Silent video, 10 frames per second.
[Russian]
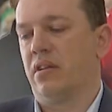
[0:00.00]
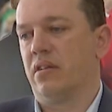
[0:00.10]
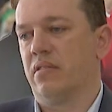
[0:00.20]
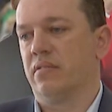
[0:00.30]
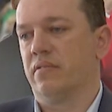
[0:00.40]

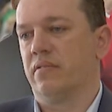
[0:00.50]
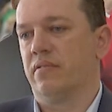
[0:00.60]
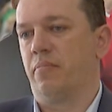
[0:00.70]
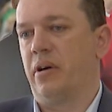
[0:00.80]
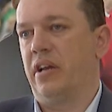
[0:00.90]

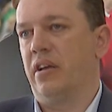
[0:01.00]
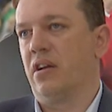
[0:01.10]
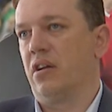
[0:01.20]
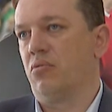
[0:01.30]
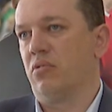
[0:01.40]
в паре
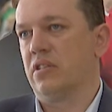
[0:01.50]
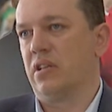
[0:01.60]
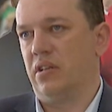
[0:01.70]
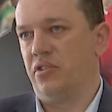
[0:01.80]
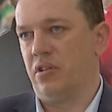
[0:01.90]
играют, у нас
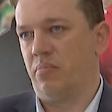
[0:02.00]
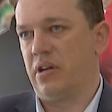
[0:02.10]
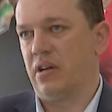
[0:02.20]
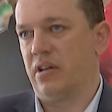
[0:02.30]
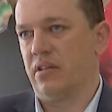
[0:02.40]
отличная
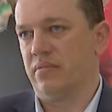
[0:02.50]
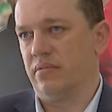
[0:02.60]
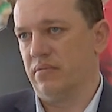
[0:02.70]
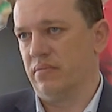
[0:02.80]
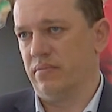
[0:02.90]
пара,
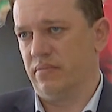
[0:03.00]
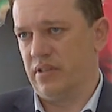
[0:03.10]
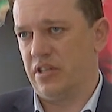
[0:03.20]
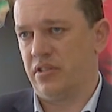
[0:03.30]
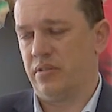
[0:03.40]

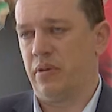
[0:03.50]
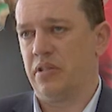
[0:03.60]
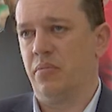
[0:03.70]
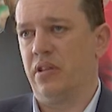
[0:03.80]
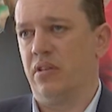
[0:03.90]
наши
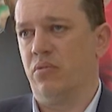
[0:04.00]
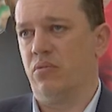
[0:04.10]
спортсмены и